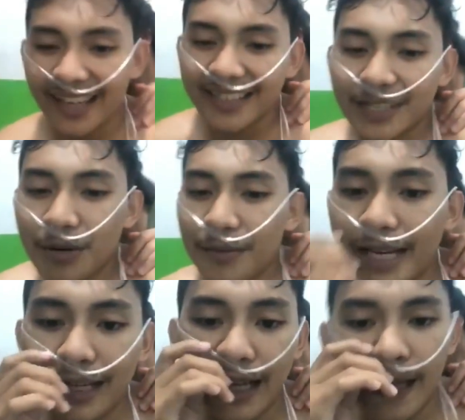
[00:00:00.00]
Sama
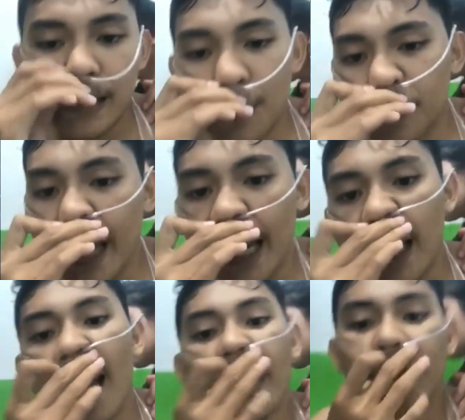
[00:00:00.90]
Mek sama J
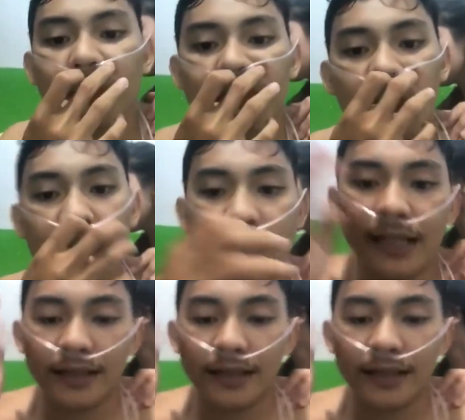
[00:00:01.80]
sama John